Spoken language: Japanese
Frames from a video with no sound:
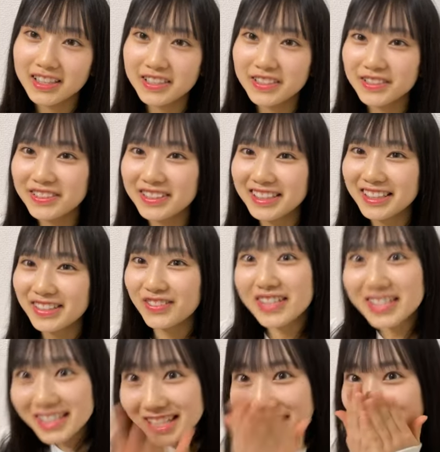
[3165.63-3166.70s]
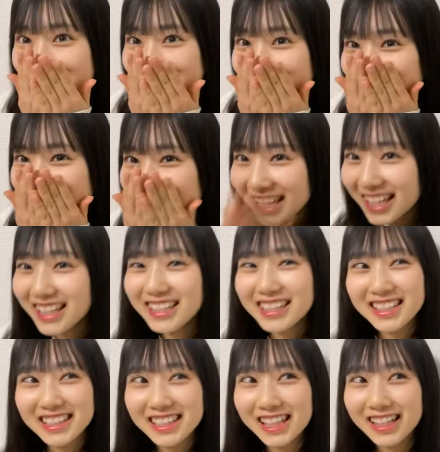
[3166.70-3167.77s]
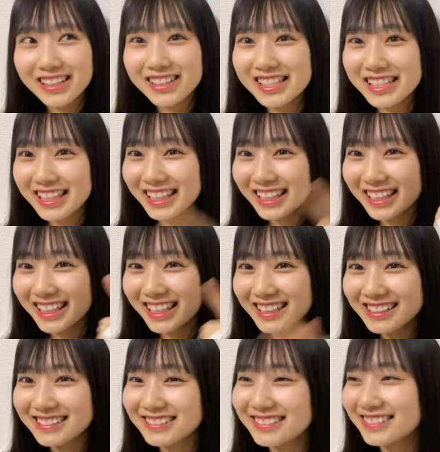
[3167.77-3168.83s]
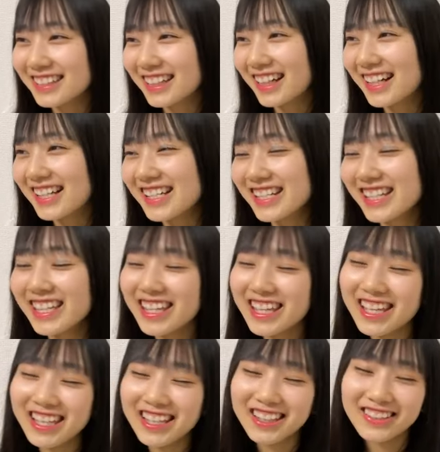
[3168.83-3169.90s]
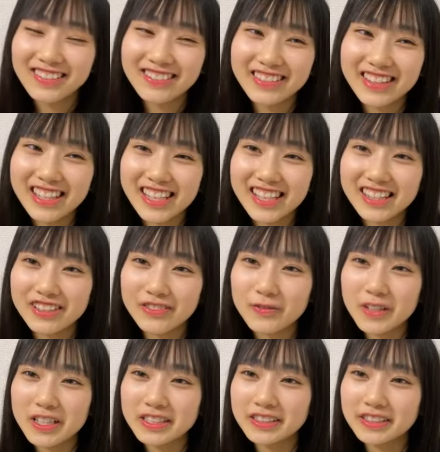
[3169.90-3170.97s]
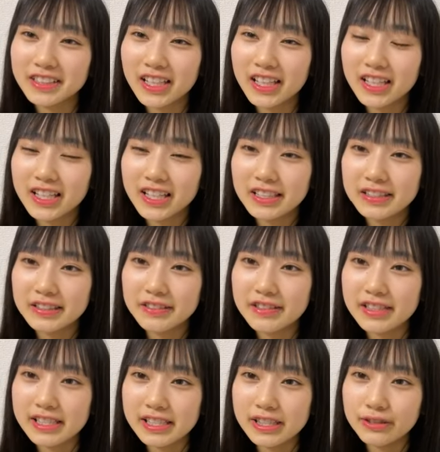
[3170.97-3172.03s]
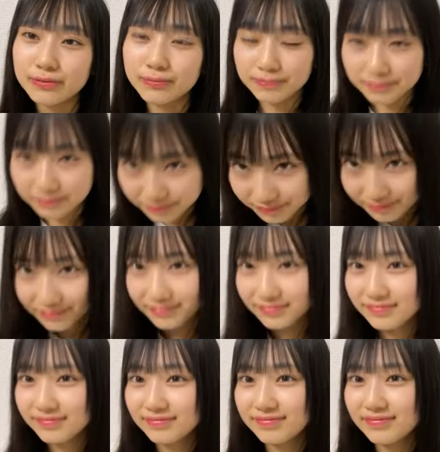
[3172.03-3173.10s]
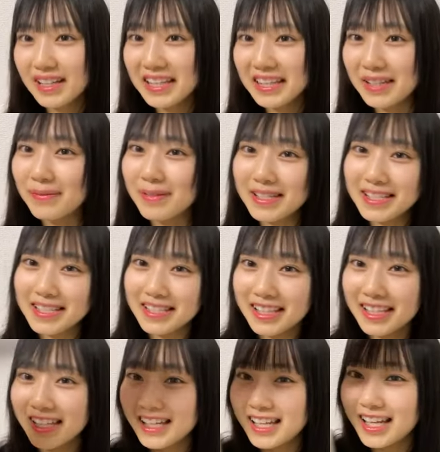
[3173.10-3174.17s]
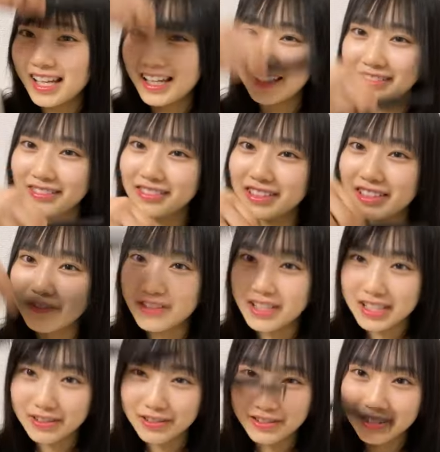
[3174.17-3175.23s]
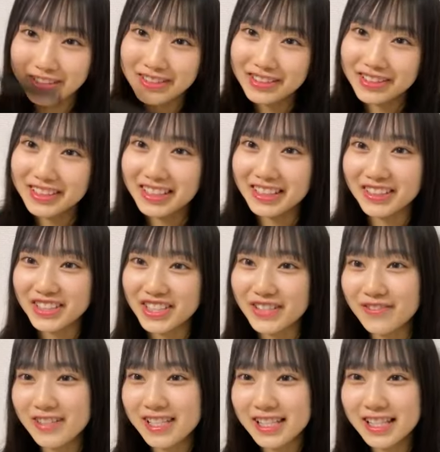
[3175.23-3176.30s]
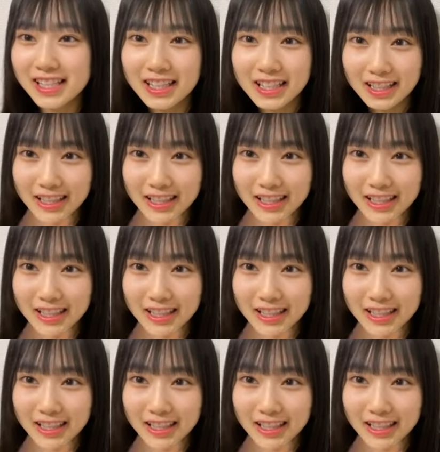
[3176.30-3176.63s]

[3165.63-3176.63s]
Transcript: うあそう珍しくレミさんあの下書きがあるのだから次ね投稿できるのもあるのでそのうち待ってますあ送ります送るというか載せます